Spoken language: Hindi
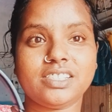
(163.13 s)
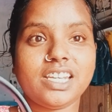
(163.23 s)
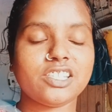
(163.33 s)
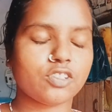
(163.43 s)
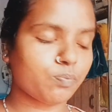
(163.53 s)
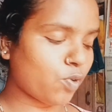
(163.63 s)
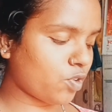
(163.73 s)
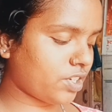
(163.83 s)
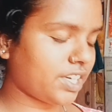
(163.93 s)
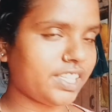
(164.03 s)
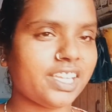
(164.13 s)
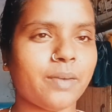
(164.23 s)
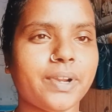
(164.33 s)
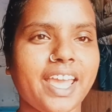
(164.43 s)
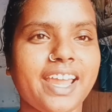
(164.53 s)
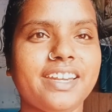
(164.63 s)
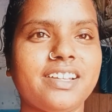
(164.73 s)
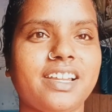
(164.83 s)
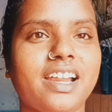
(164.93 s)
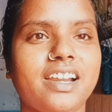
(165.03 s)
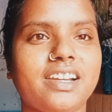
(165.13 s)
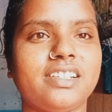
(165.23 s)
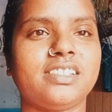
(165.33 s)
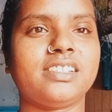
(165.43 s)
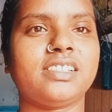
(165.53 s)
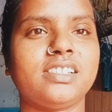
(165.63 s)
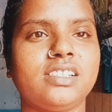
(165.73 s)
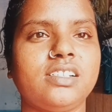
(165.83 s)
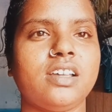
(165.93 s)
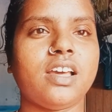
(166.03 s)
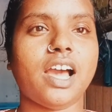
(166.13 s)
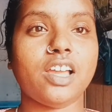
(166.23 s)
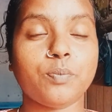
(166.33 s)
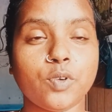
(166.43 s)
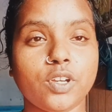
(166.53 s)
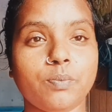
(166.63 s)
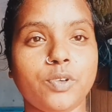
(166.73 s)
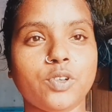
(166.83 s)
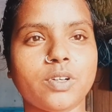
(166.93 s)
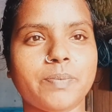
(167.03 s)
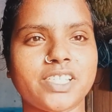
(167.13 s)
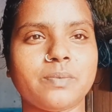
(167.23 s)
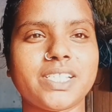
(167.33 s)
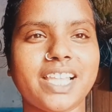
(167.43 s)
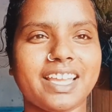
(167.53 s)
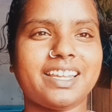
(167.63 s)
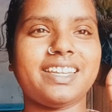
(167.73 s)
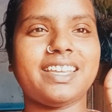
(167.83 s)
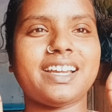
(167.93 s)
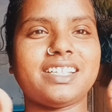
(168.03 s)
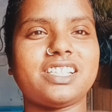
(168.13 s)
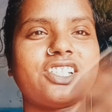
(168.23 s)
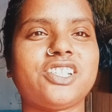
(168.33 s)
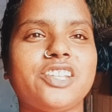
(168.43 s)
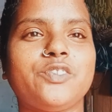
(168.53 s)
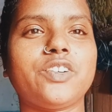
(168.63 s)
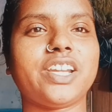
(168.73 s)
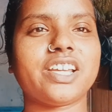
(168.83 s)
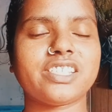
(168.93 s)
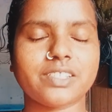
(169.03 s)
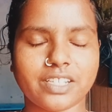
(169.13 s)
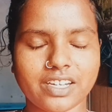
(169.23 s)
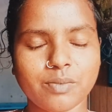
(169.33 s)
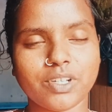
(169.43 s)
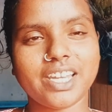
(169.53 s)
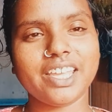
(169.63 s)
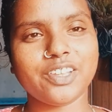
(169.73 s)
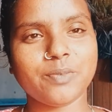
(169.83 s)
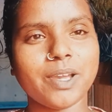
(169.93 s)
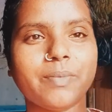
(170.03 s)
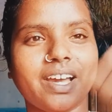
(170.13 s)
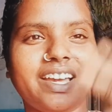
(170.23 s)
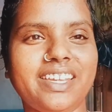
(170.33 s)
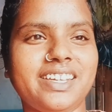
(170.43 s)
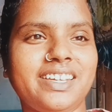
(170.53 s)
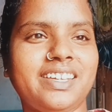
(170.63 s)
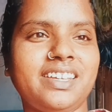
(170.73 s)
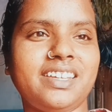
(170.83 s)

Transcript: चलिए इसको लोग करते हैं यहाँ पर एंड और आई आपको ये वीडियो को पसंद प्लीज़ लाइक करिएगा ज़्यादा से शेयर जरूर करिएगा सब्सक्राइब करना थैंक यू बाय बाय